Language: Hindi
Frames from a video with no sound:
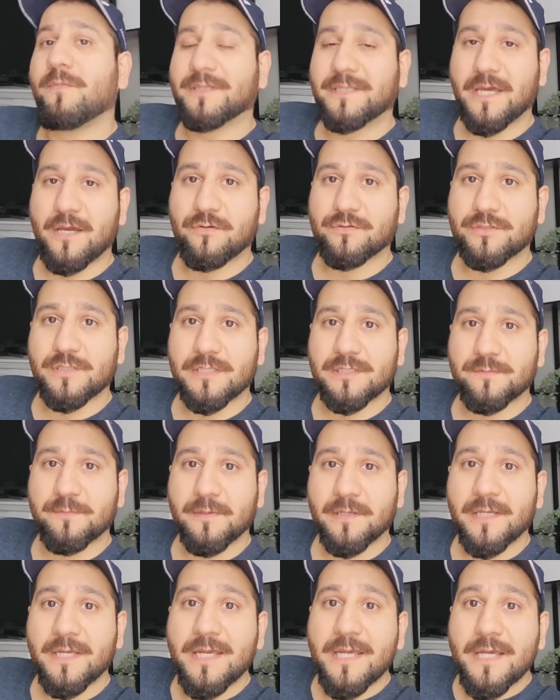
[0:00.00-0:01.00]
को बताया उस लिस्ट
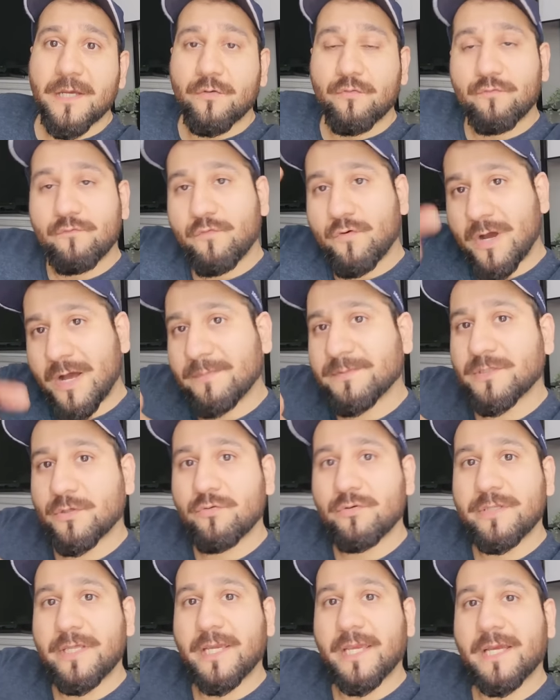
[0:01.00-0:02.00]
में वो आप
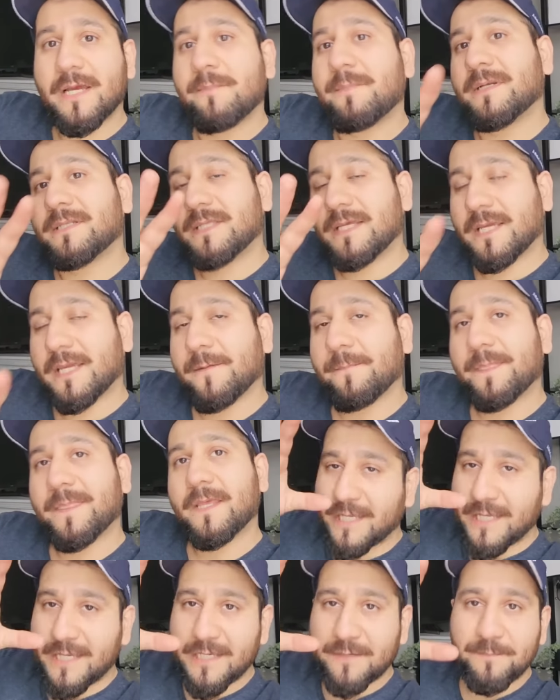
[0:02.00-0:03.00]
ज़रूर देखेगा पर देखें
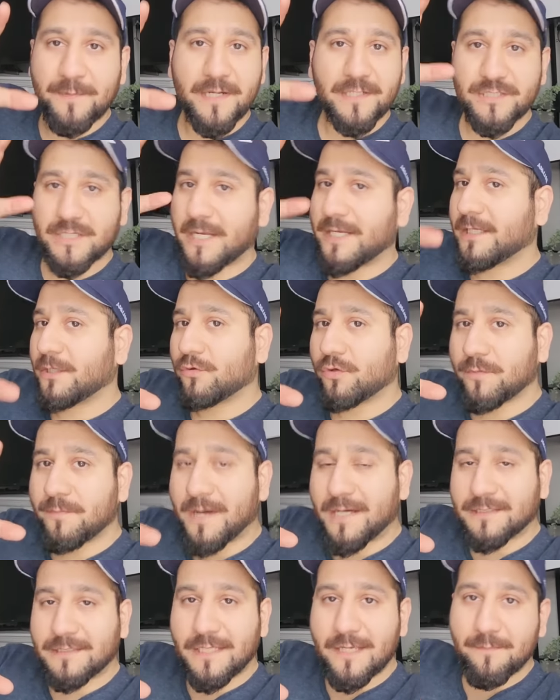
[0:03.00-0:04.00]
देखें परेशानी की कोई
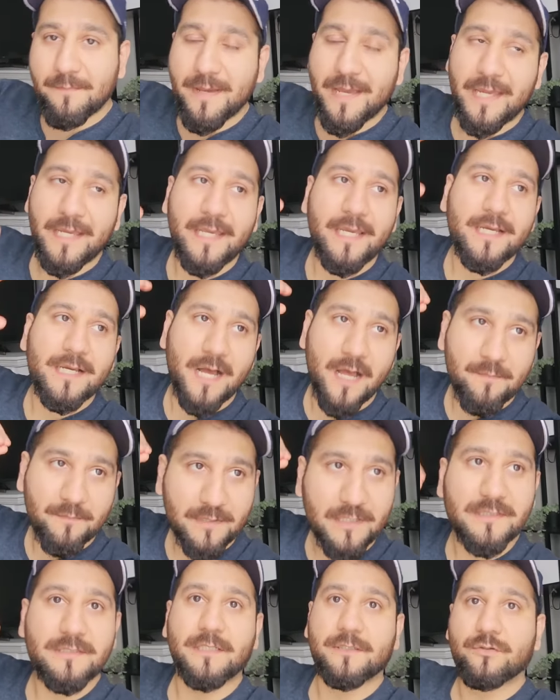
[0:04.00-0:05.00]
बात नहीं है मैं एक काम
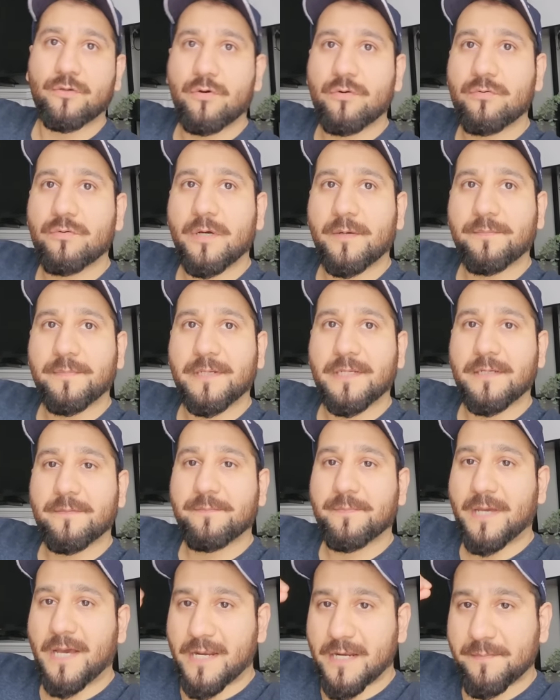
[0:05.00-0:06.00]
कर सकता हूँ अपने
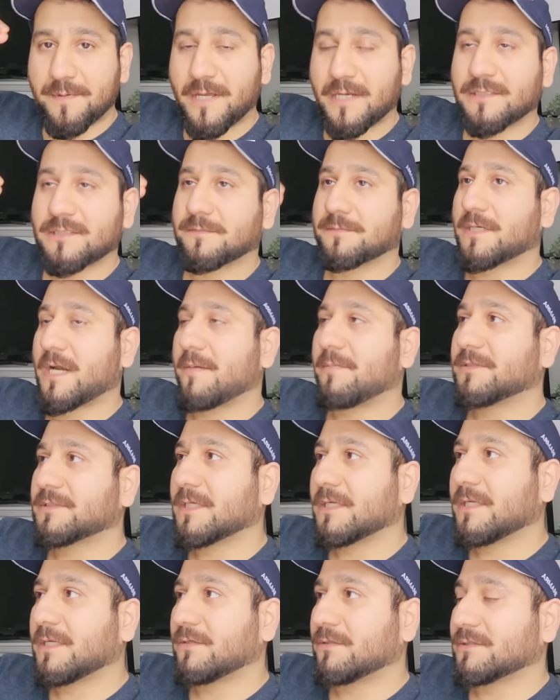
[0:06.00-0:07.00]
प्यारे प्यारे सब्सक्राइबर्स
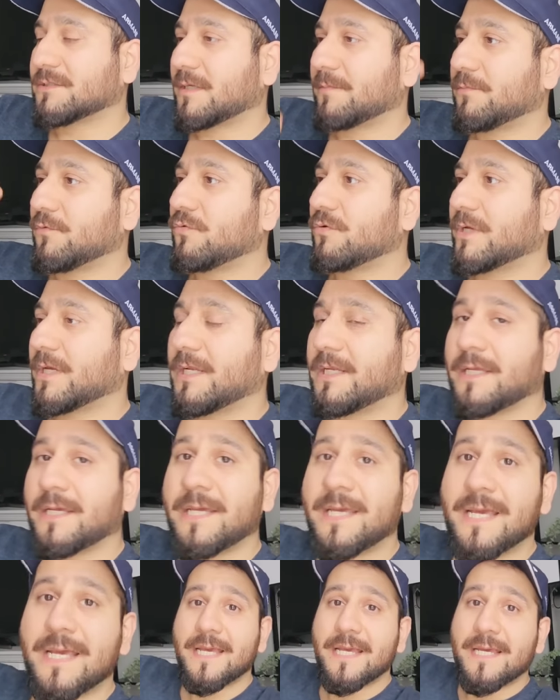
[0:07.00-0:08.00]
के लिए उन सब लोगों के लिए
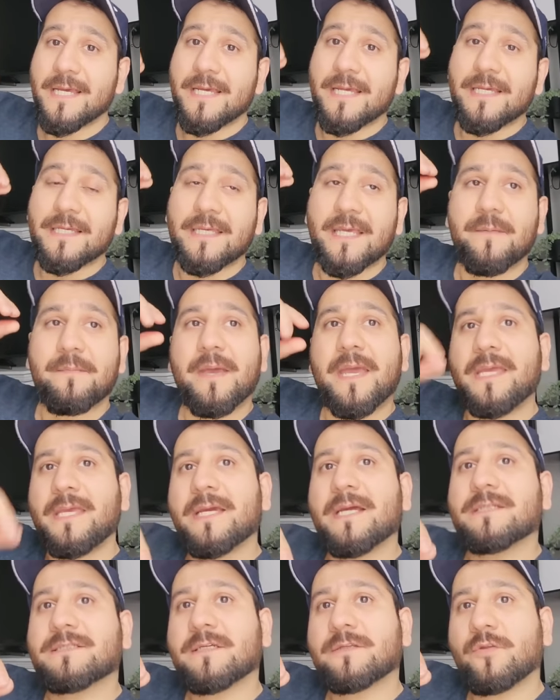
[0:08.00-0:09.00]
कि मैं ये
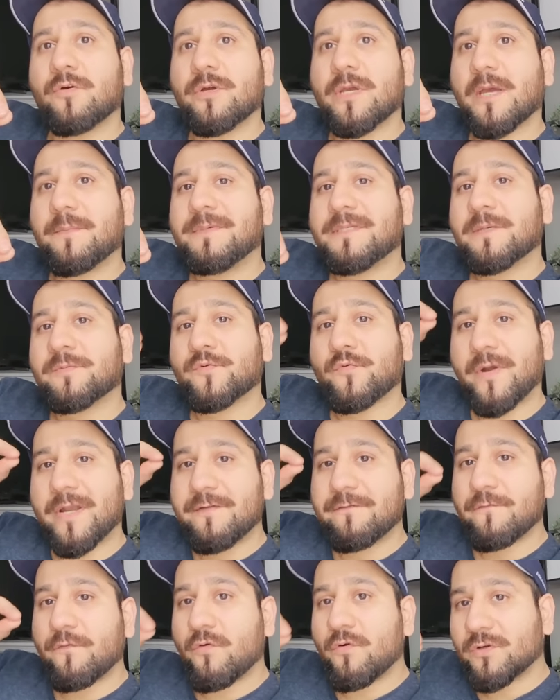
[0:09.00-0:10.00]
कर सकता हूँ कि अभी जब ट्वेंटी
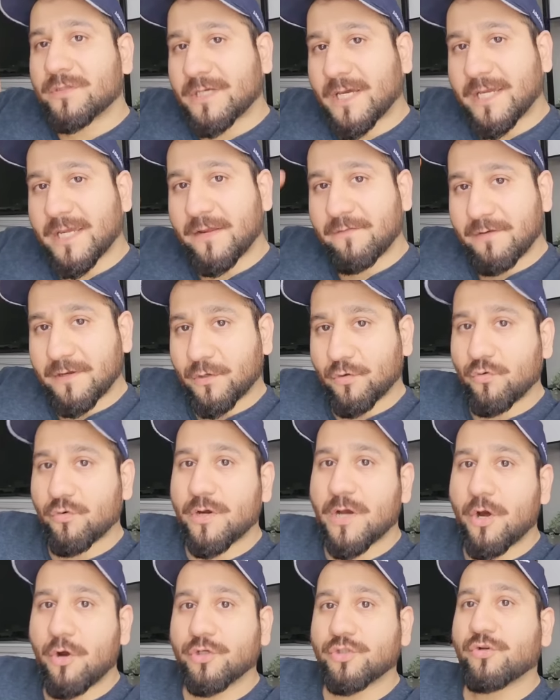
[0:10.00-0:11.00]
का इवेंट
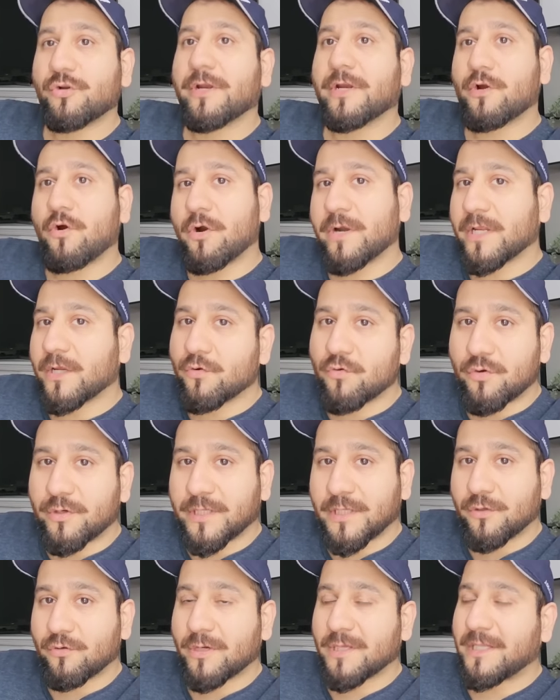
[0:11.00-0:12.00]
होगा और जो रिकॉर्डिंग
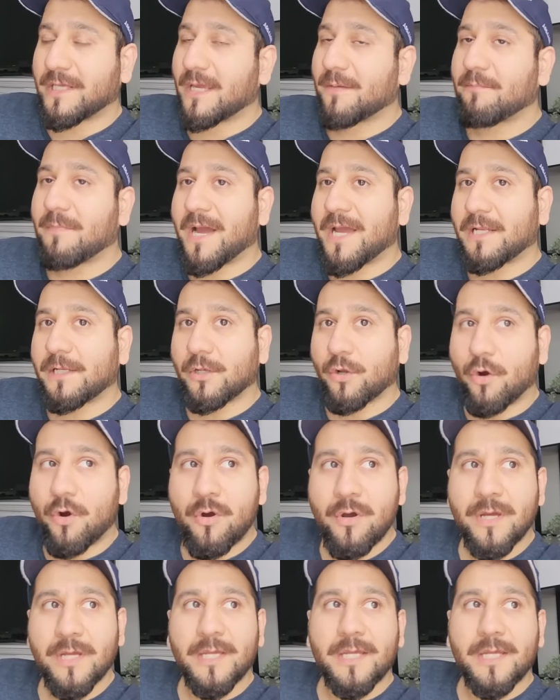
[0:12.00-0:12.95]
होगी क्योंकि देखें बाय लॉ